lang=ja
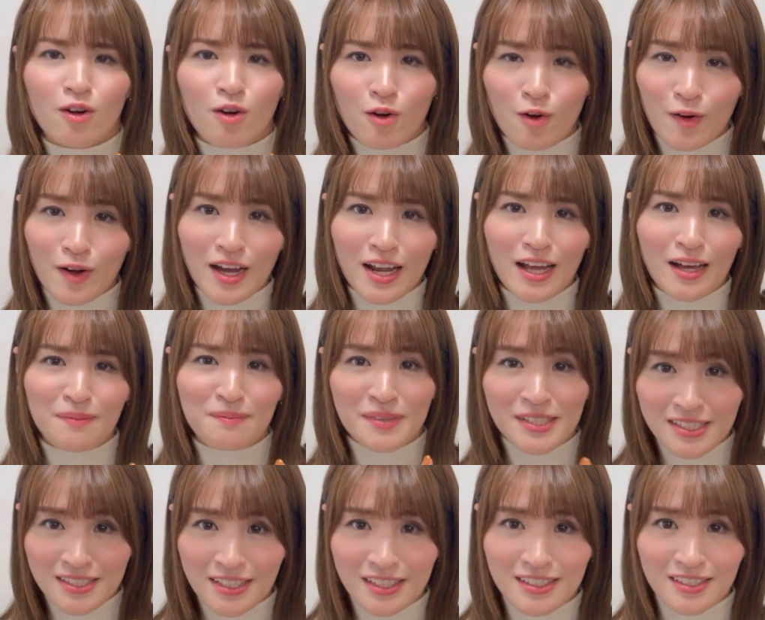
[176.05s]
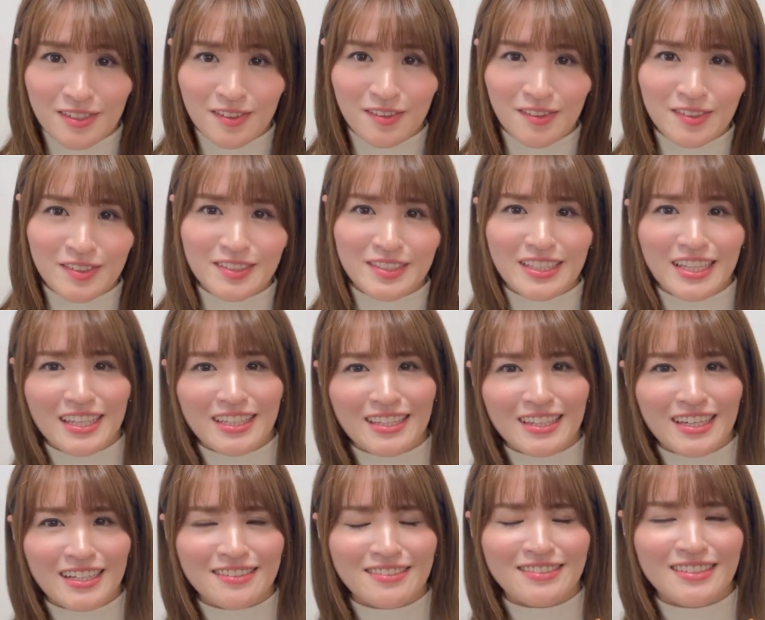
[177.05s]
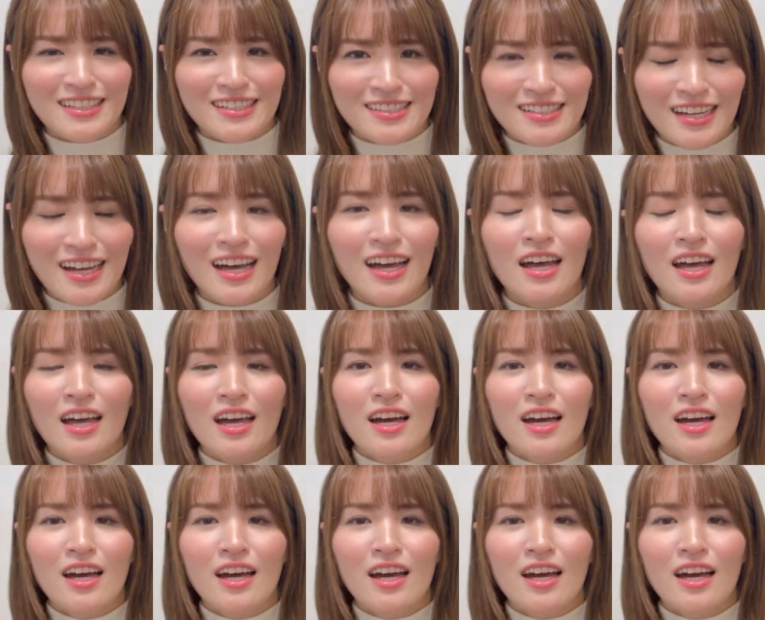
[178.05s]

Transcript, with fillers: ここからメッセージを送っていただくんですが